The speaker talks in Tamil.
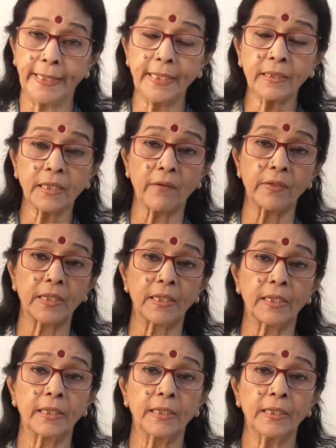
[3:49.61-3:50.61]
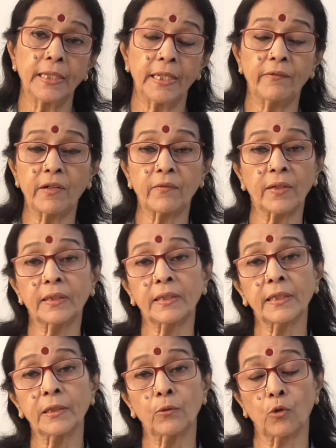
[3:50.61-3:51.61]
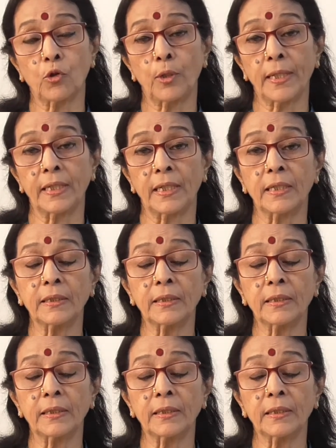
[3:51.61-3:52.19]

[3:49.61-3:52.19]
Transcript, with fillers: இதை தவிர இவர் வந்து உங்களுடைய